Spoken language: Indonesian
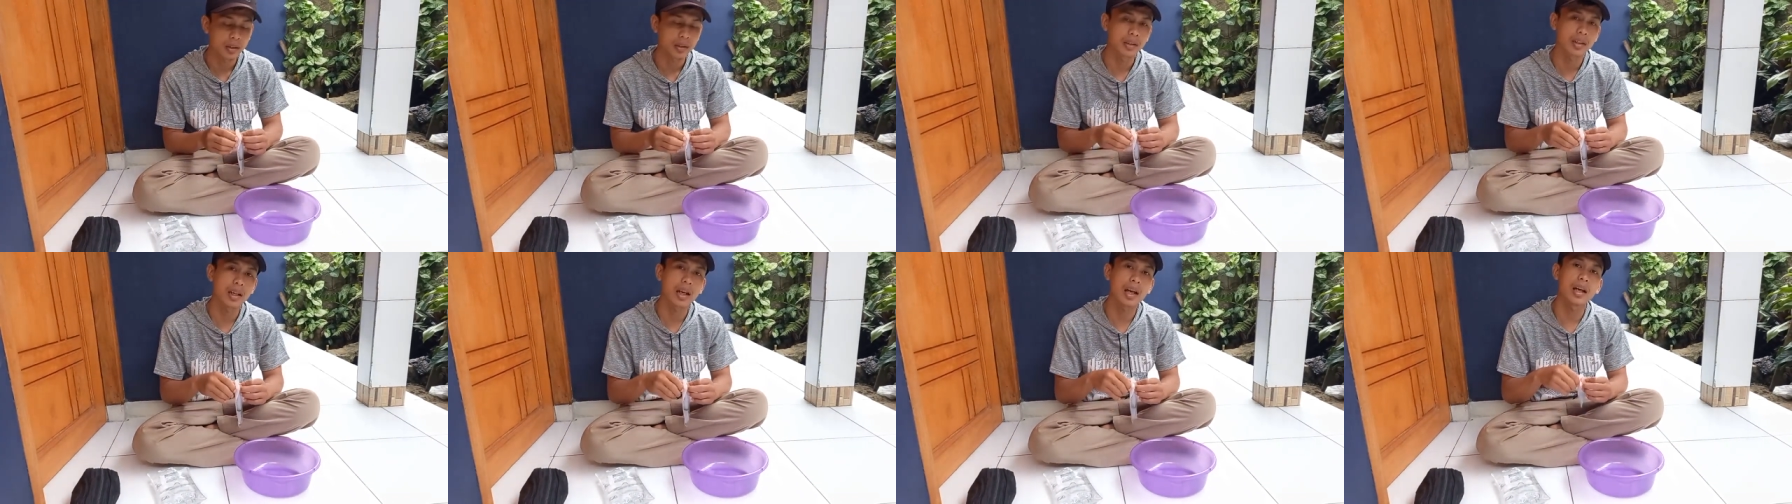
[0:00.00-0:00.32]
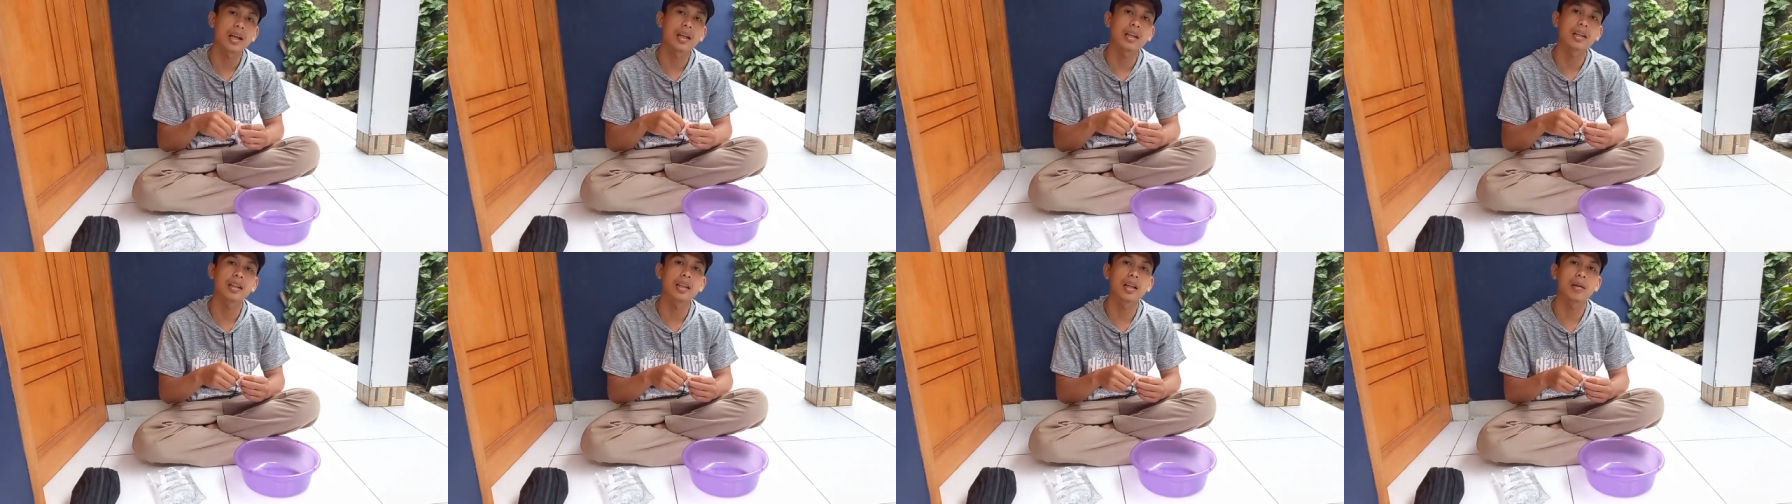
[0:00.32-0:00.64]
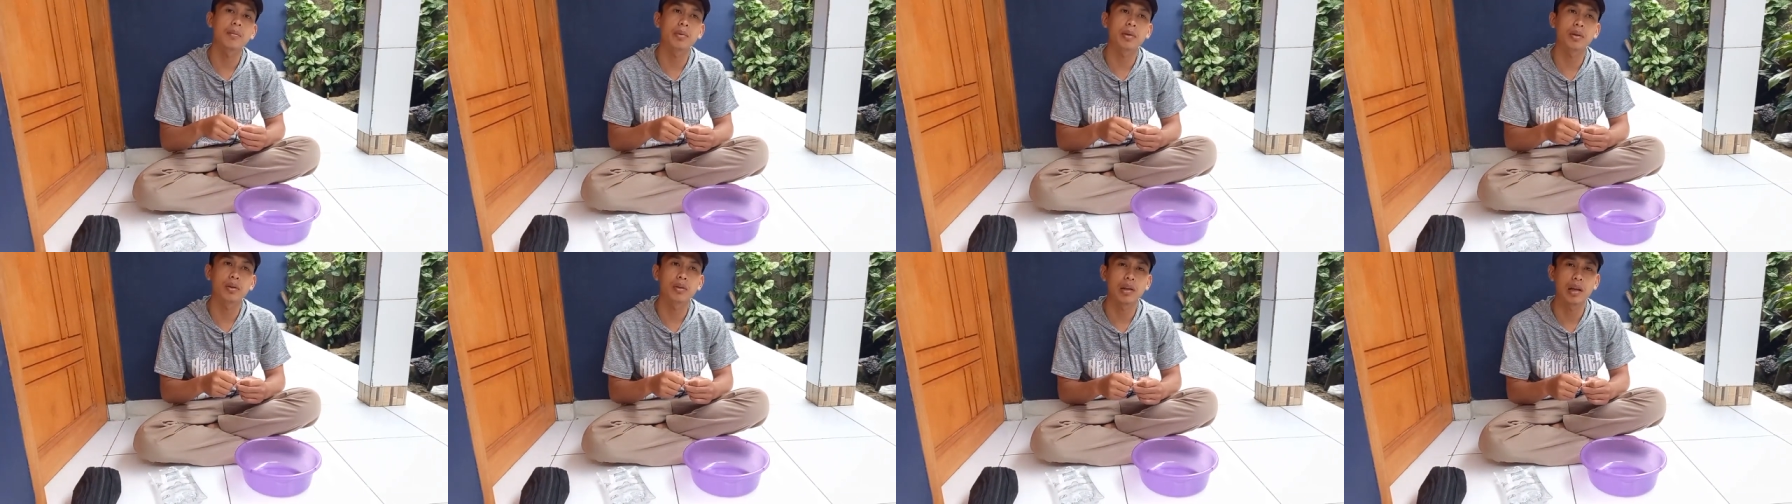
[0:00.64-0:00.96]
nah
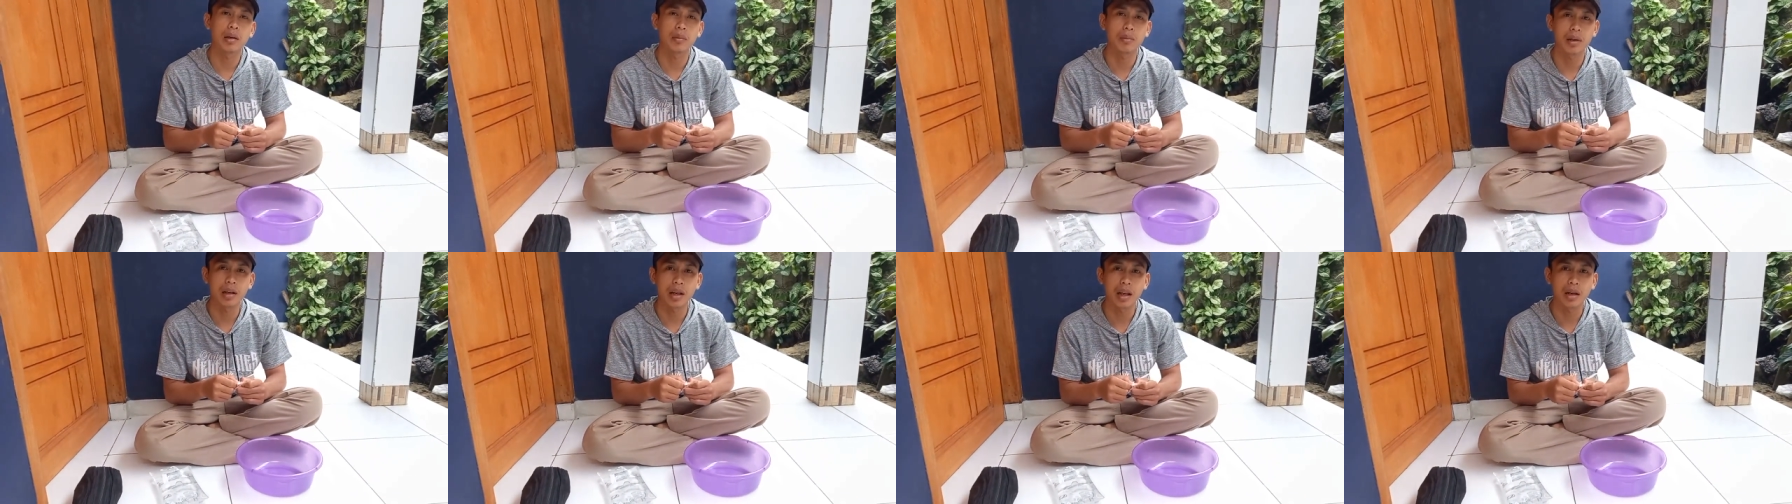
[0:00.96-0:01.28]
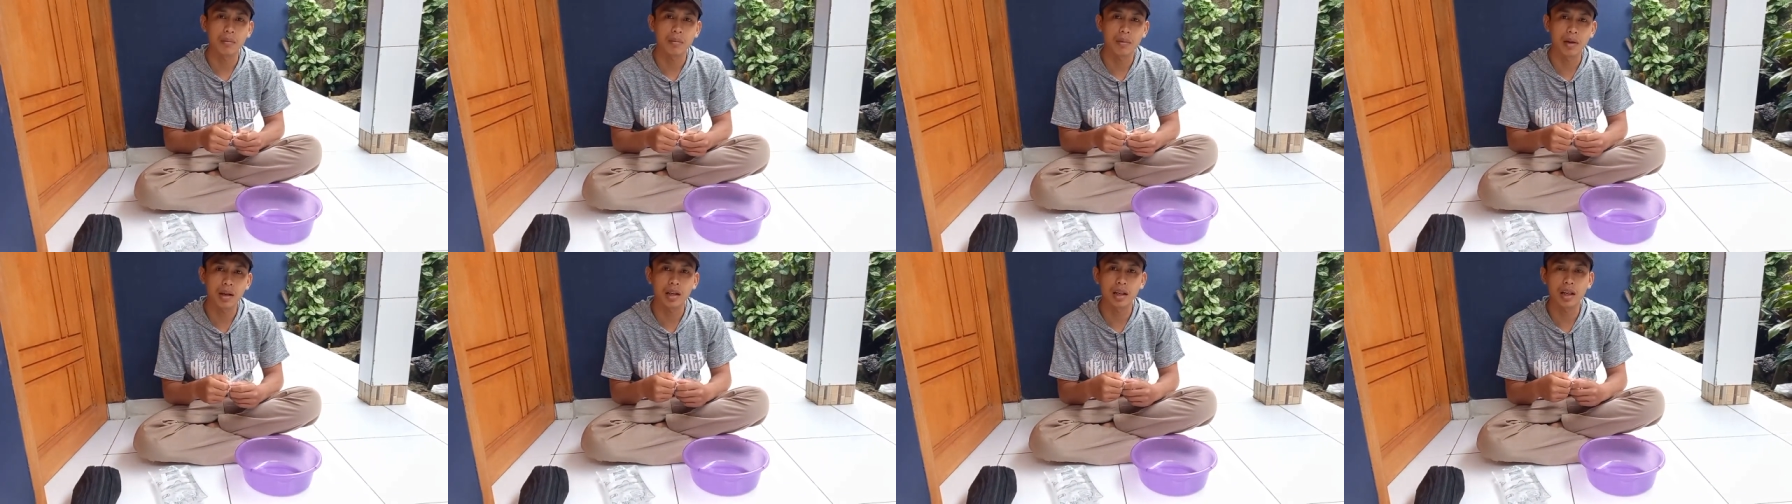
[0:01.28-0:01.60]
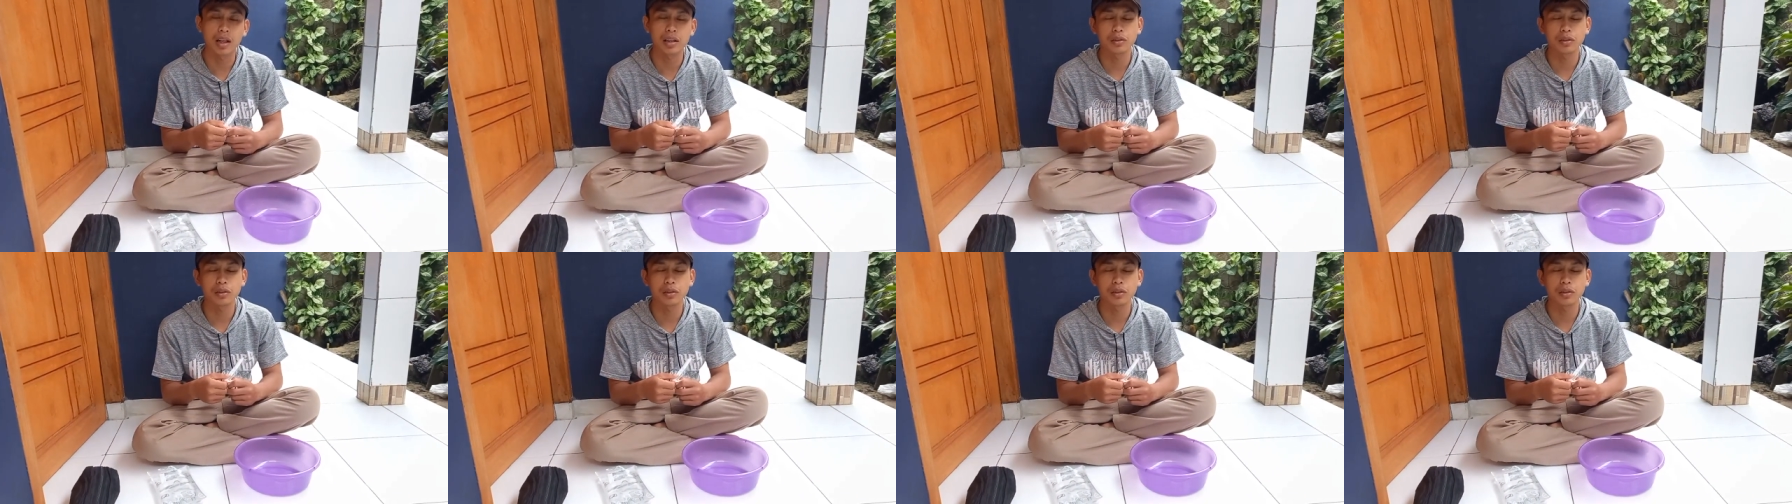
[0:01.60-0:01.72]
tidak perlu lama-lama